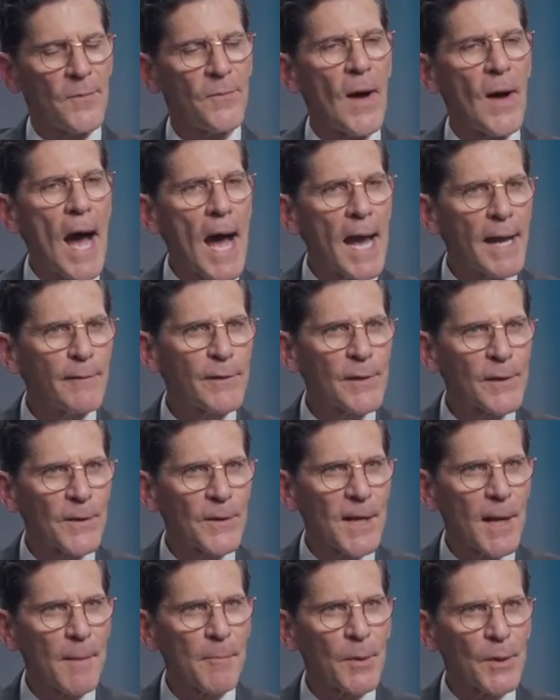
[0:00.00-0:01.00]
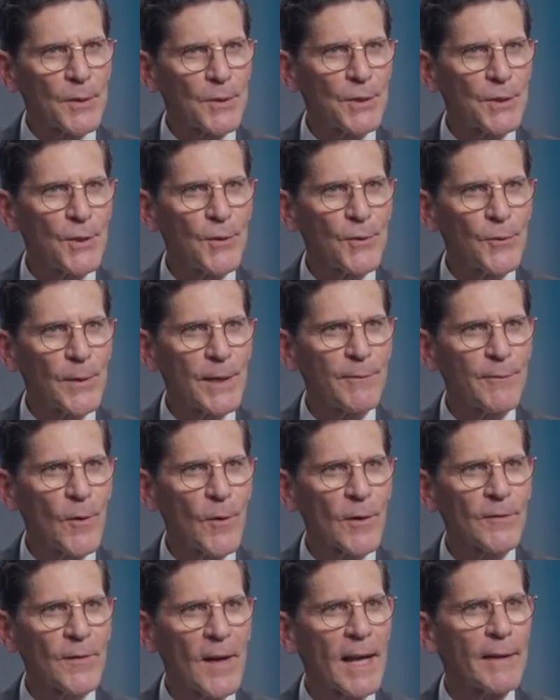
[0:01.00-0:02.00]
Luego tenemos 5 más que
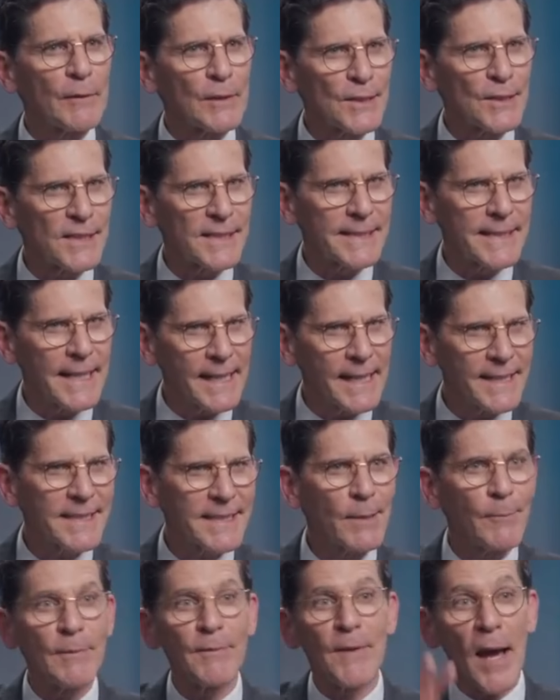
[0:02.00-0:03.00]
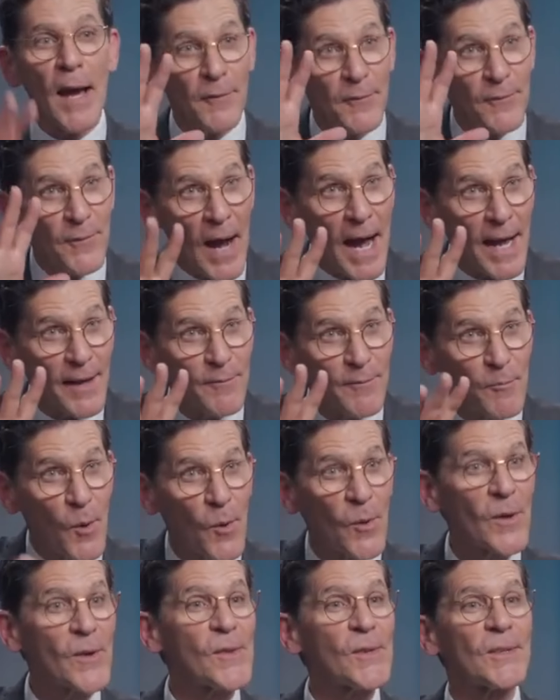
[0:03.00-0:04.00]
están numeradas 32,
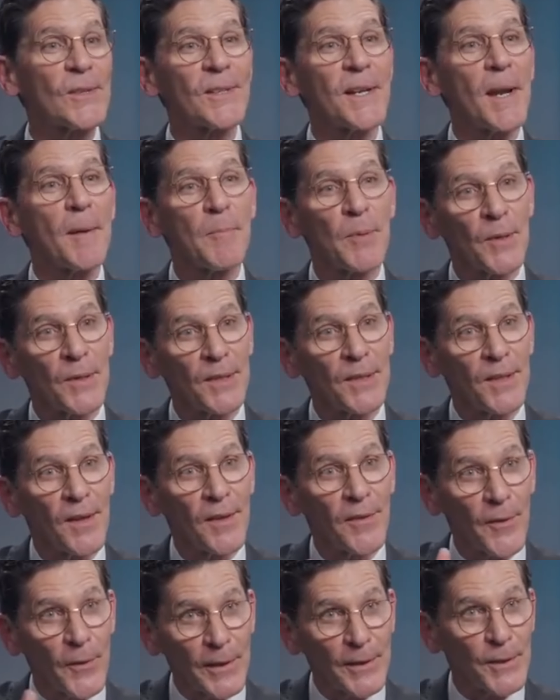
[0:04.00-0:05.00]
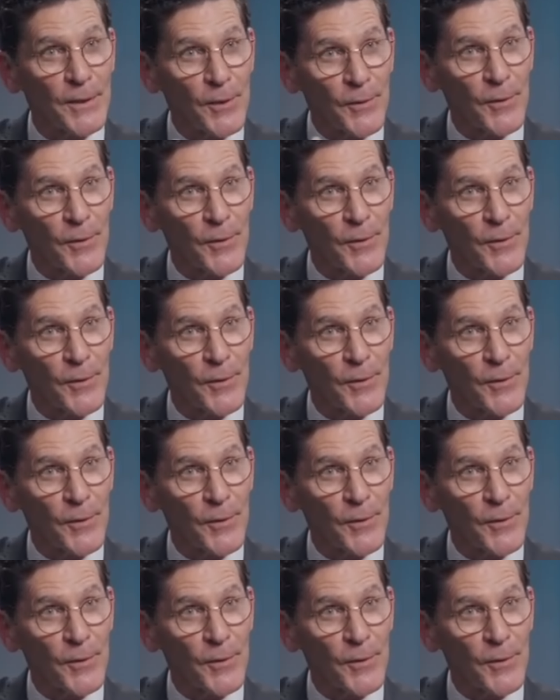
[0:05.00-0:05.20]
33, 34,